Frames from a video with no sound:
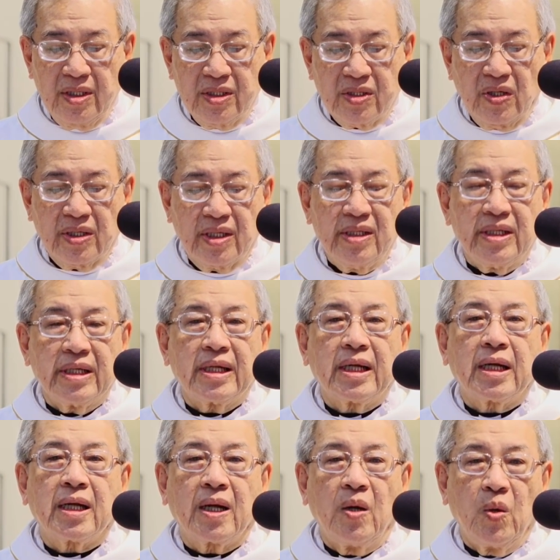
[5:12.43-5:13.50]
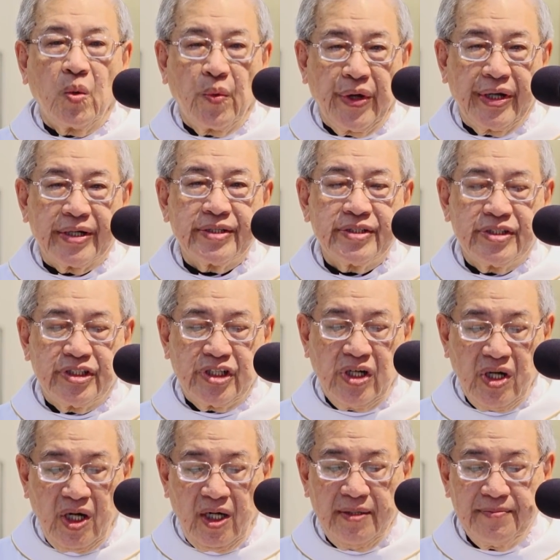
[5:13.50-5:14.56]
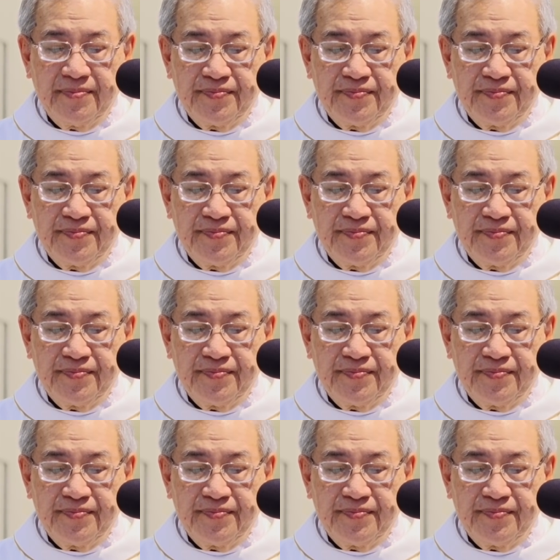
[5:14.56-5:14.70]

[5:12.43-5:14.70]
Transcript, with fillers: rồi người cầu nguyện cho họ.